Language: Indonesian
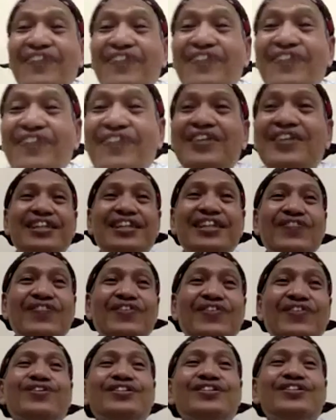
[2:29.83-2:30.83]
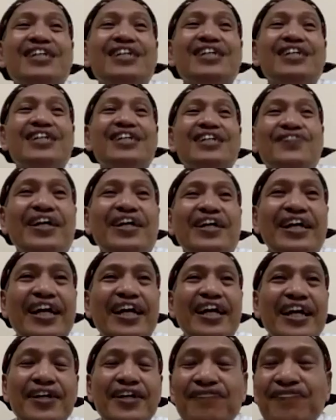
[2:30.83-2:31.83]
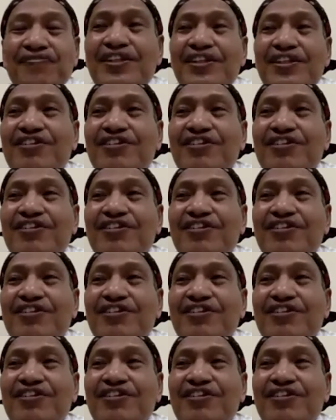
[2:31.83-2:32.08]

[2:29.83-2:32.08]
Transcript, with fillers: Malam ini kita menyebutnya sebagai